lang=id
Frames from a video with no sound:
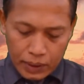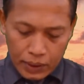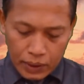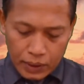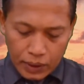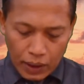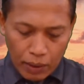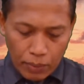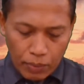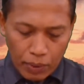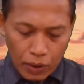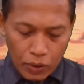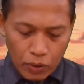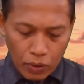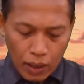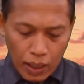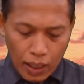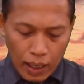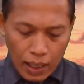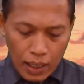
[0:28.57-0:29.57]
Saya
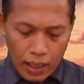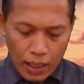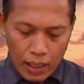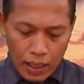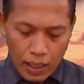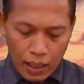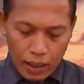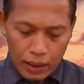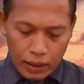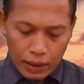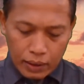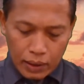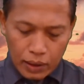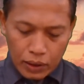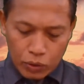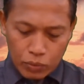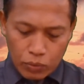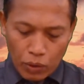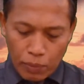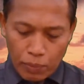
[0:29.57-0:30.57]
berdoa agar
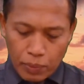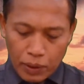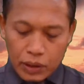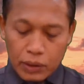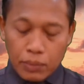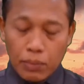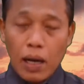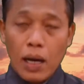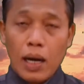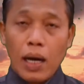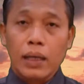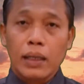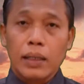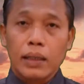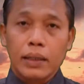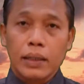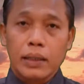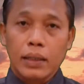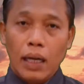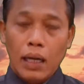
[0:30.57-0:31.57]
kita semua bersemangat
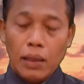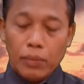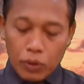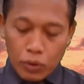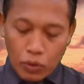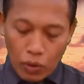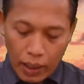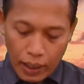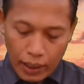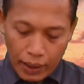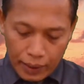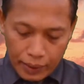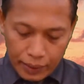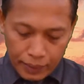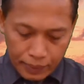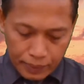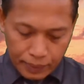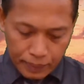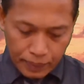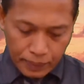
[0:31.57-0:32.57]
di dalam Tuhan
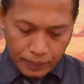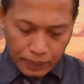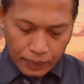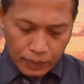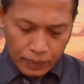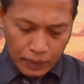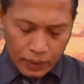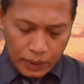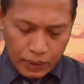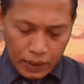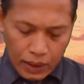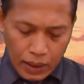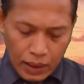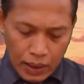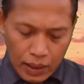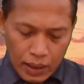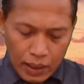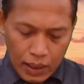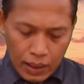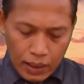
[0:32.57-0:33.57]

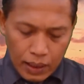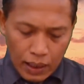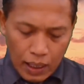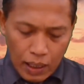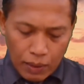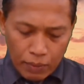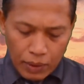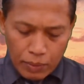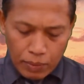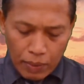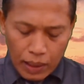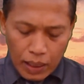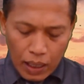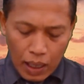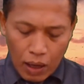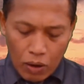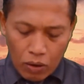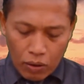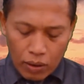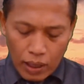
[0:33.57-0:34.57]
dalam
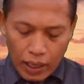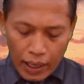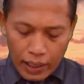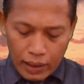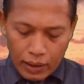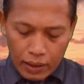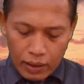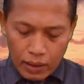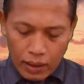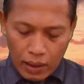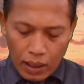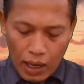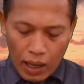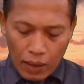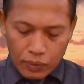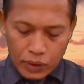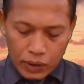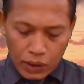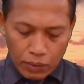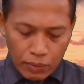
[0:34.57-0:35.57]
ibadah online,
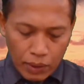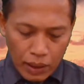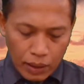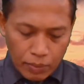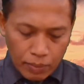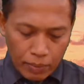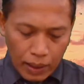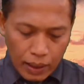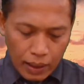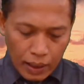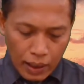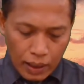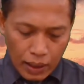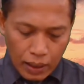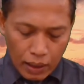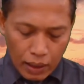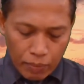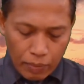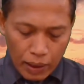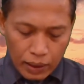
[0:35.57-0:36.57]
live streaming
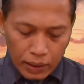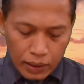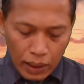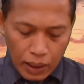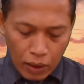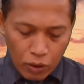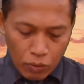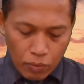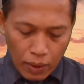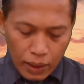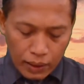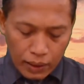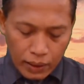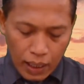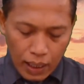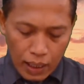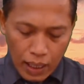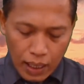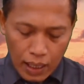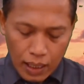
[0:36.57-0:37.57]
pada kebaktian rumah
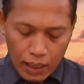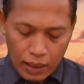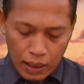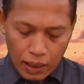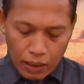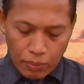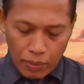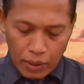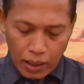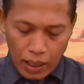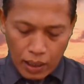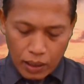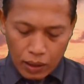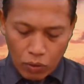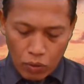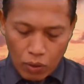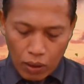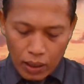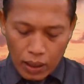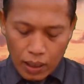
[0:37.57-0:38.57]
tangga dan pekan
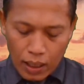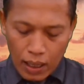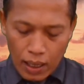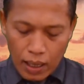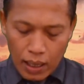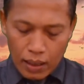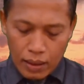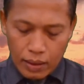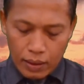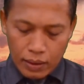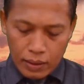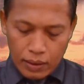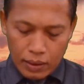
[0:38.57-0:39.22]
keluarga